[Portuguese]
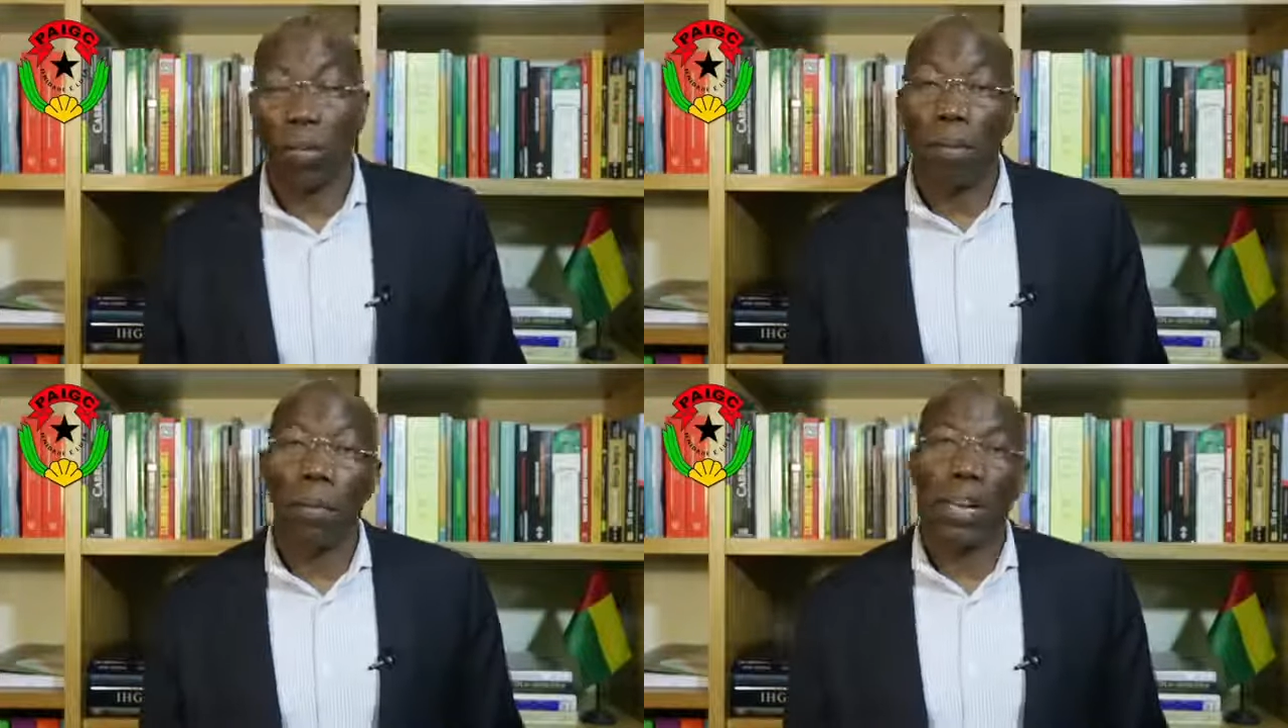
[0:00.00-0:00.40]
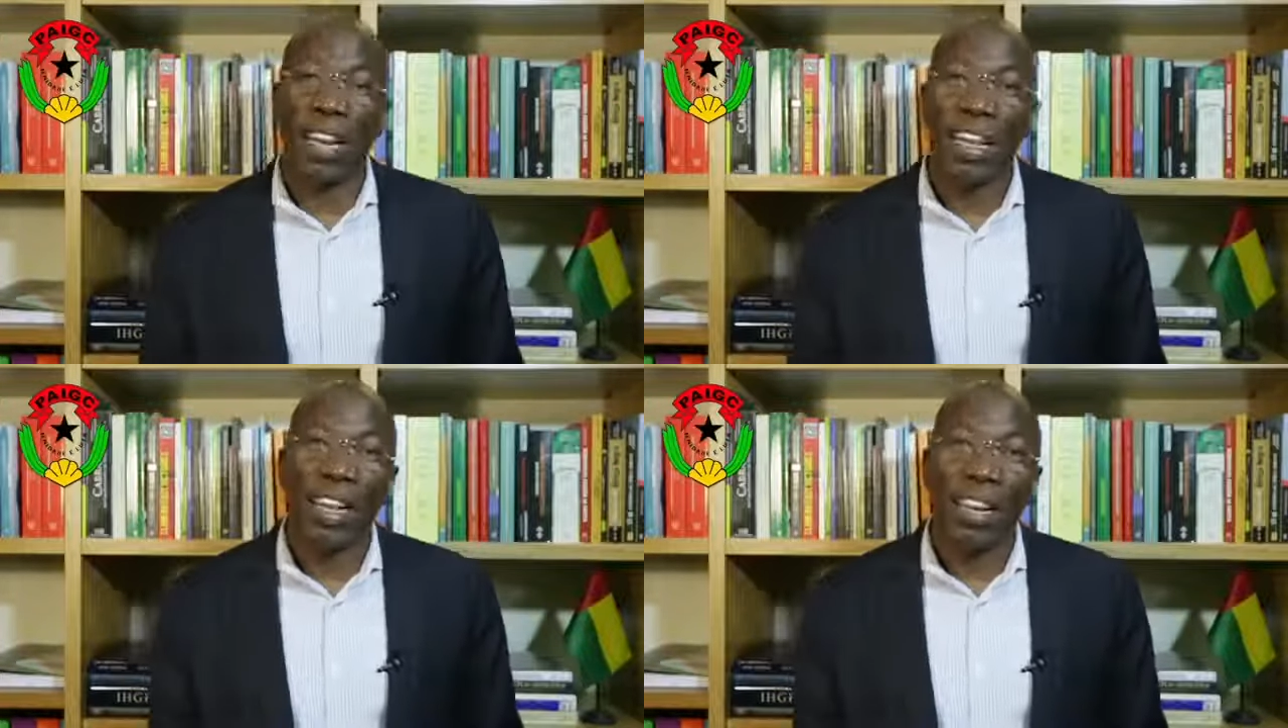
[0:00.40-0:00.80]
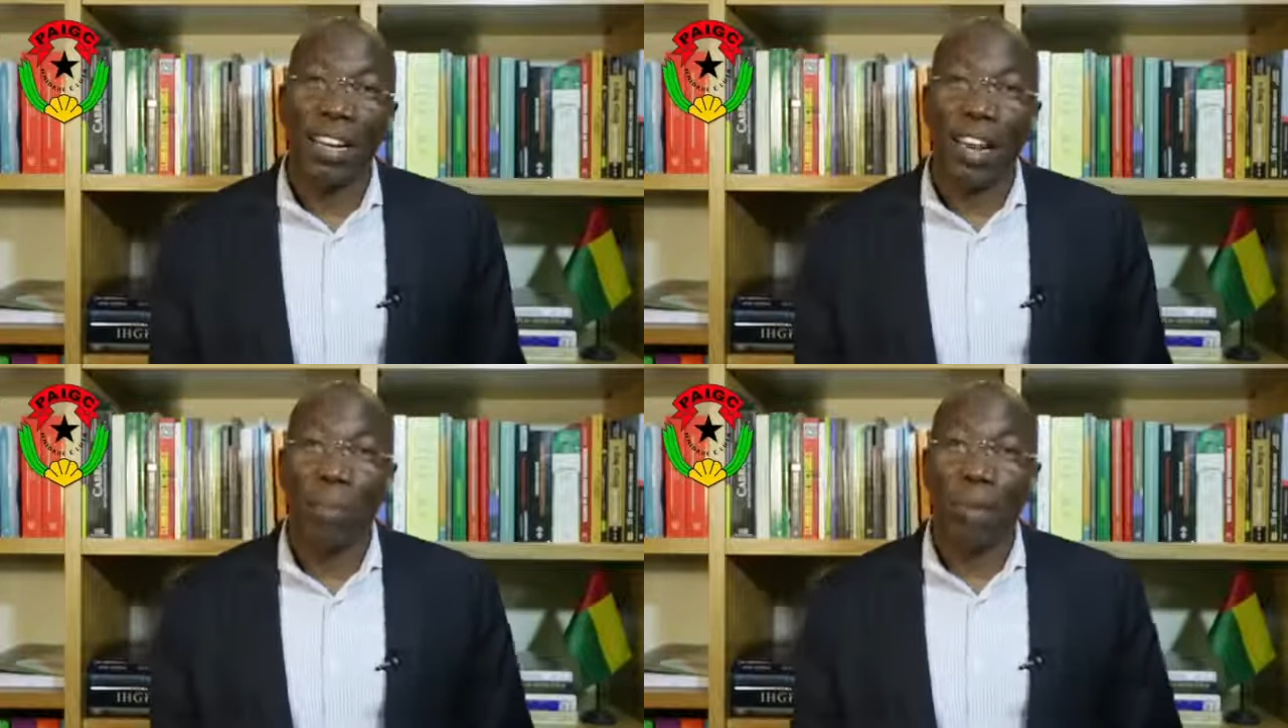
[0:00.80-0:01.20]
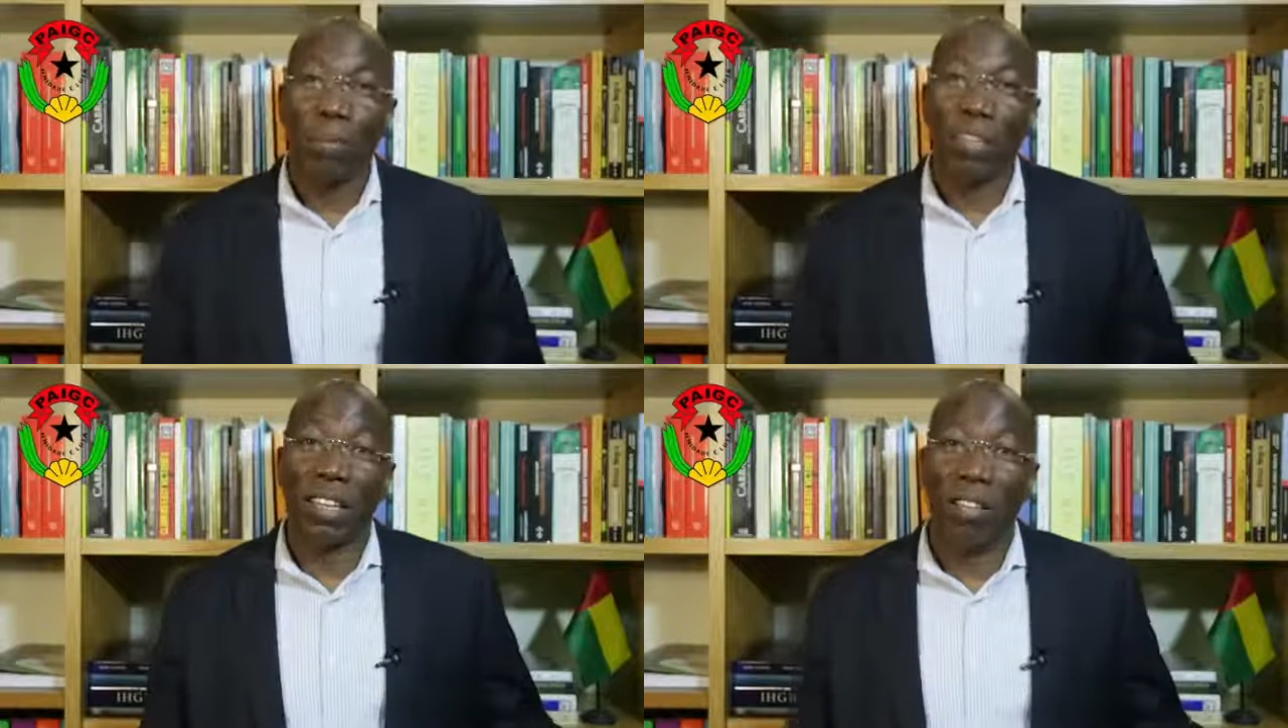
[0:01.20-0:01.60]
e vim perder a minha
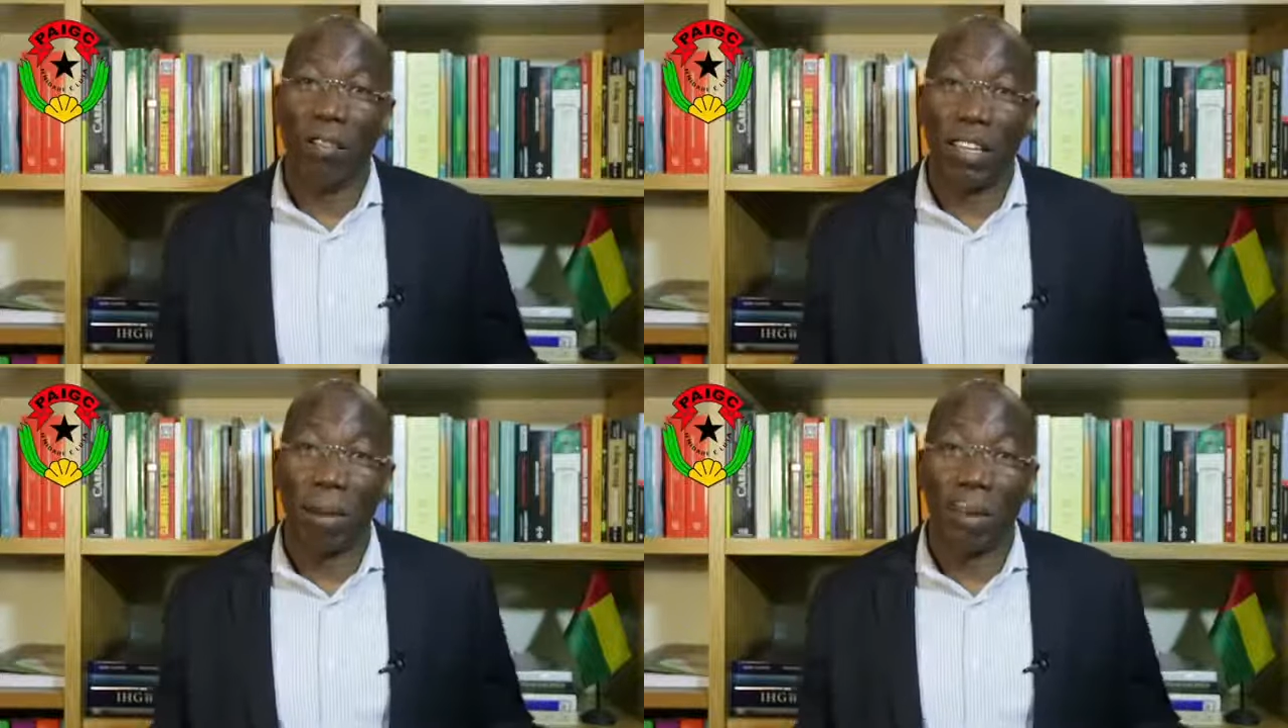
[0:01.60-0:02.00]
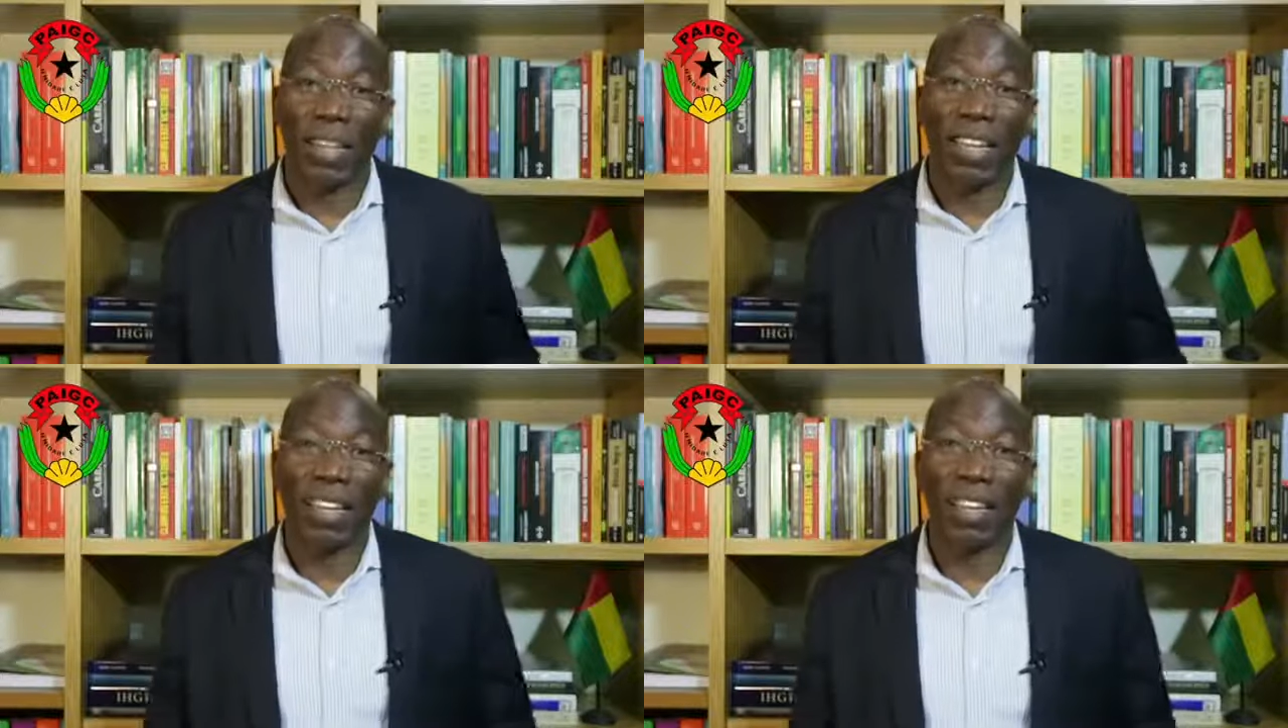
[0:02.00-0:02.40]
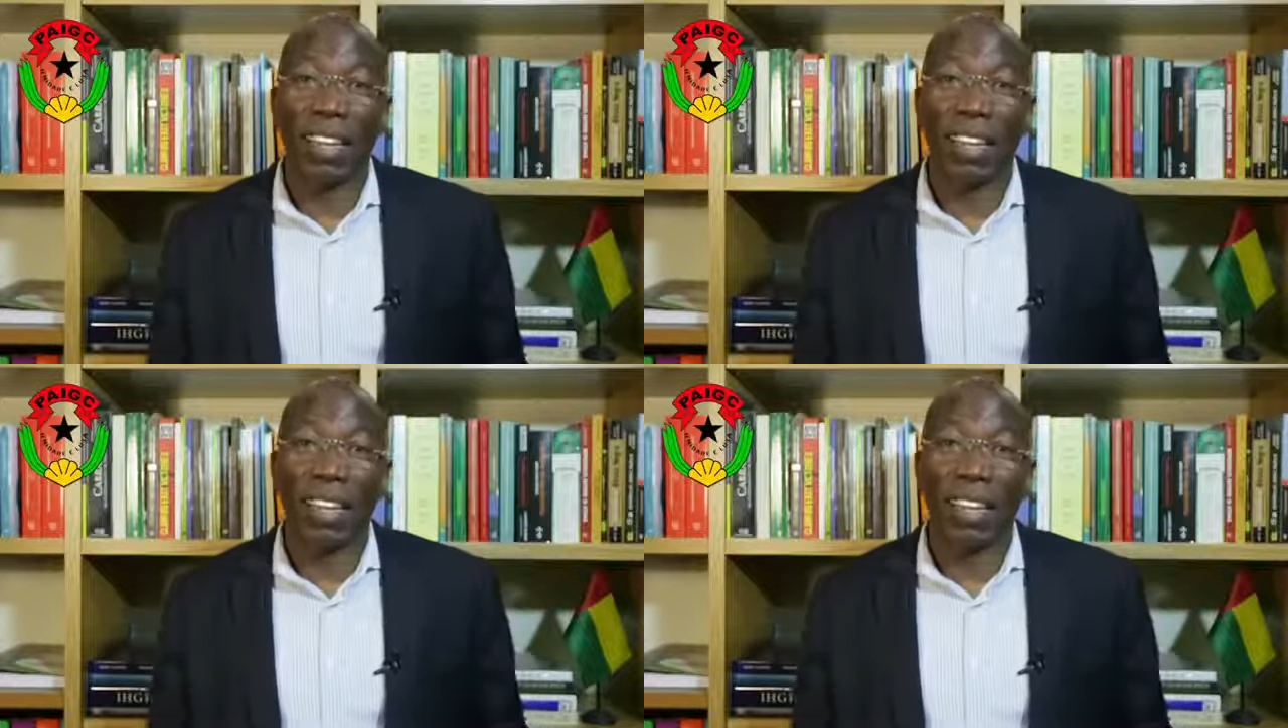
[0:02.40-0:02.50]
bolsa nem fica empata,